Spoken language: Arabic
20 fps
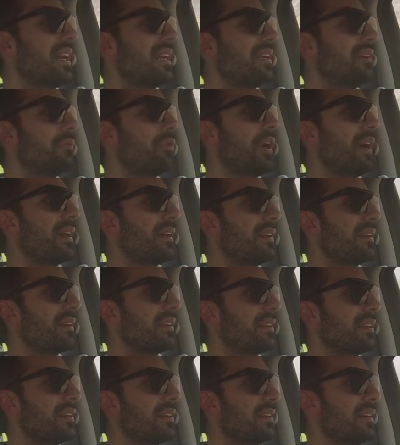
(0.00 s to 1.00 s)
على محرك
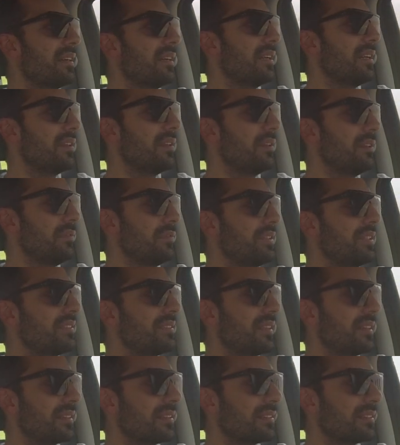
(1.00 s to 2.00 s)
الفي
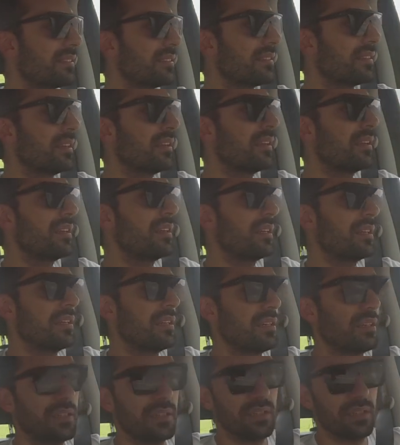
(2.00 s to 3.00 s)
6
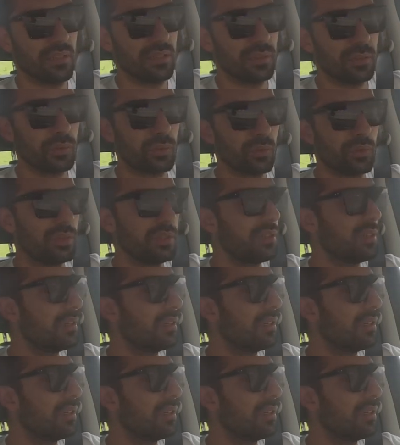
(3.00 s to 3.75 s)
يكون